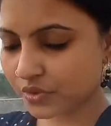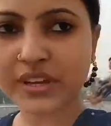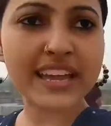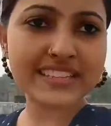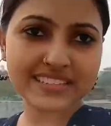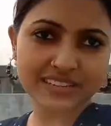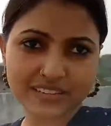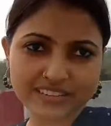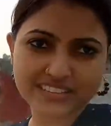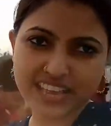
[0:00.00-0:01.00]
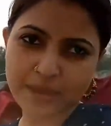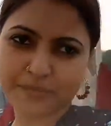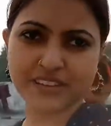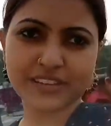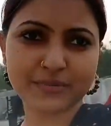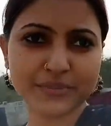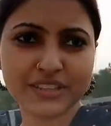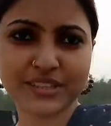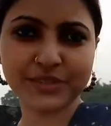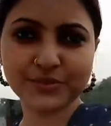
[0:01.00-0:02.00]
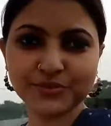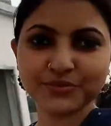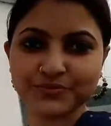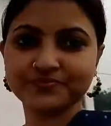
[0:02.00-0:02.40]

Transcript: तो गाइज चाय पी कर मिलती हूँ